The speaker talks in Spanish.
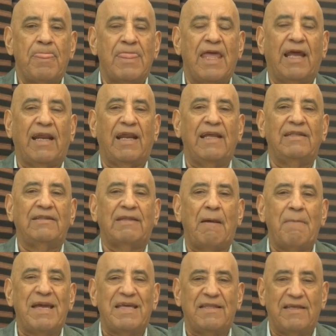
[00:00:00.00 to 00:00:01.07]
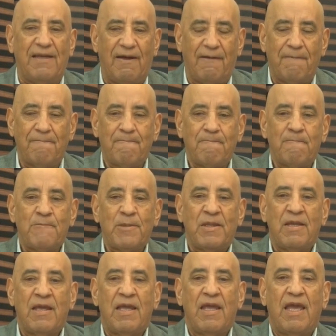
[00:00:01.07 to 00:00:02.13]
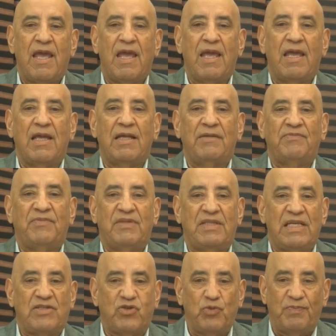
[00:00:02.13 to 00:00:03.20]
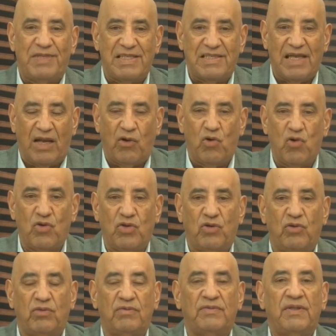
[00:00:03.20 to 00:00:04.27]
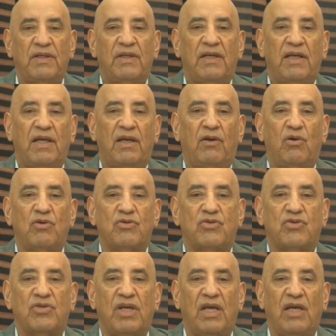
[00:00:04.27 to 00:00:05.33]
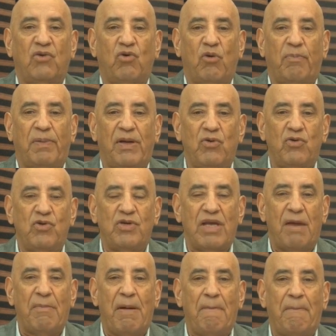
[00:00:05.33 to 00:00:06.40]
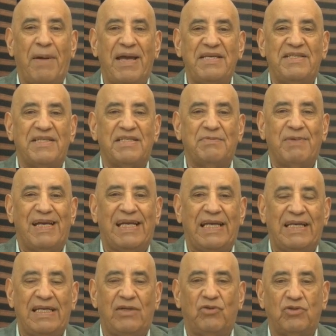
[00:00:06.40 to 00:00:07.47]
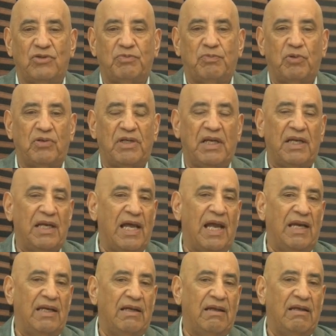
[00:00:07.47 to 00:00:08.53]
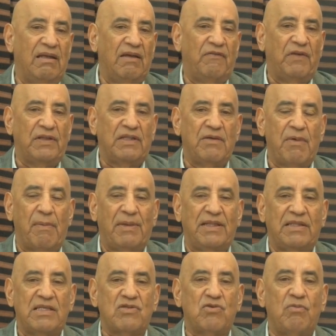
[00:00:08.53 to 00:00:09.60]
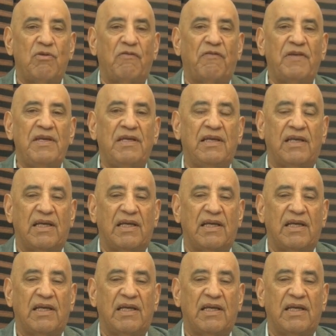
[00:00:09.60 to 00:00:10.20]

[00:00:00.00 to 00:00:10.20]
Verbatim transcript: renta media, eh, de subdesarrollo, los europeos lo llaman países bananeros porque real y efectivamente somos fincas.